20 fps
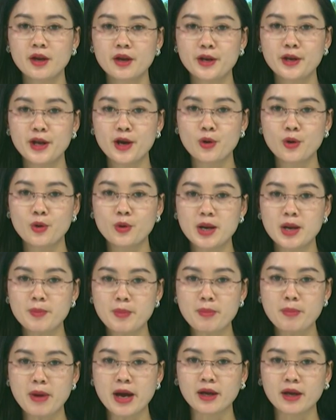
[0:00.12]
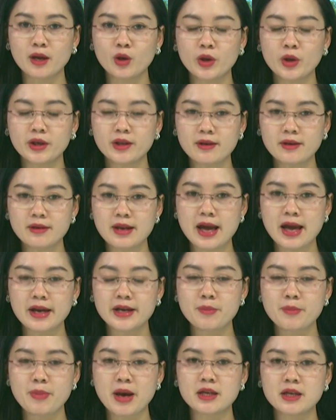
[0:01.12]
Điều 57 Luật Đất đai
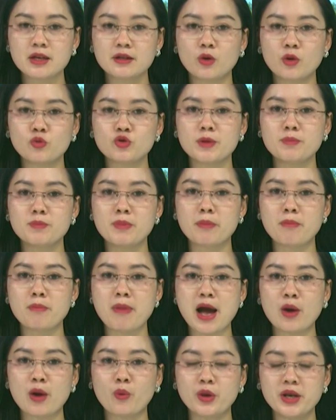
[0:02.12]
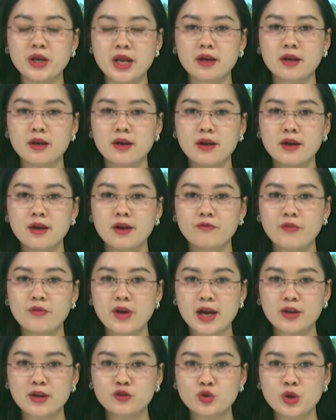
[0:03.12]
năm 2013 quy định
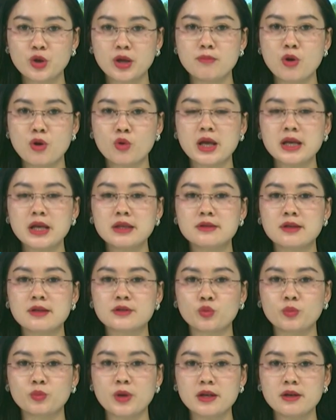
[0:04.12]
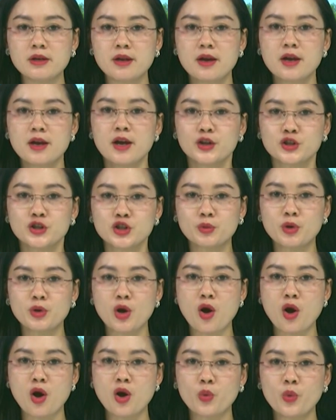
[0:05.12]
về chuyển mục đích sử dụng đất, trong
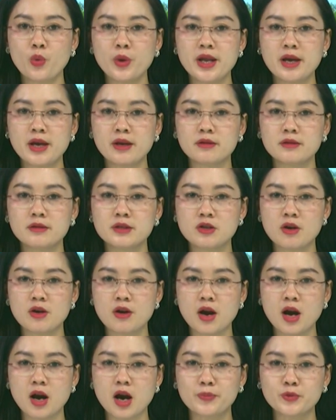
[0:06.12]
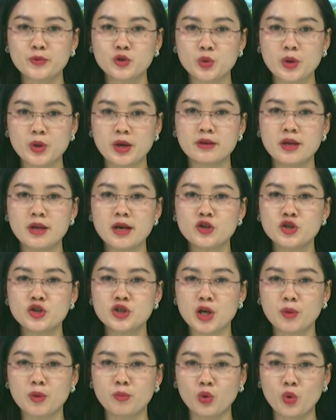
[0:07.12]
đó quy định trường hợp chuyển đất
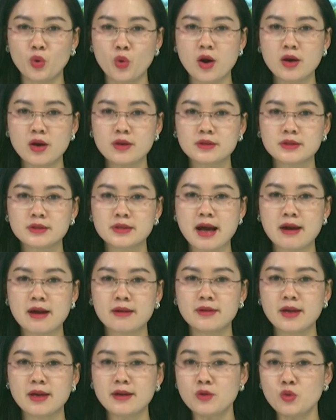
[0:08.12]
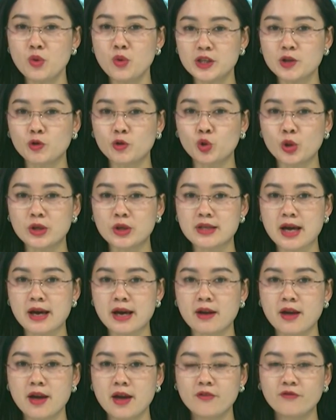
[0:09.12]
trồng lúa sang đất nuôi trồng thủy
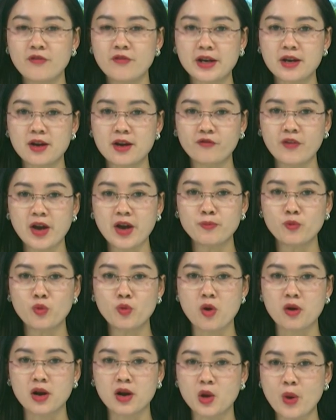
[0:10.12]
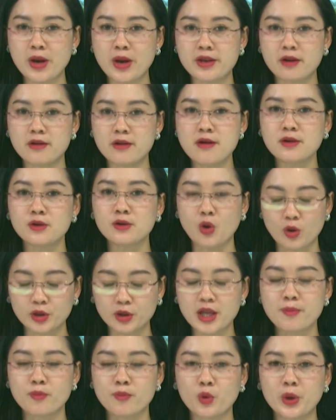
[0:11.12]
sản phải được phép của cơ quan nhà nước có
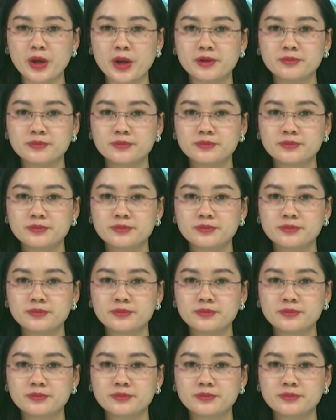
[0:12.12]
thẩm quyền.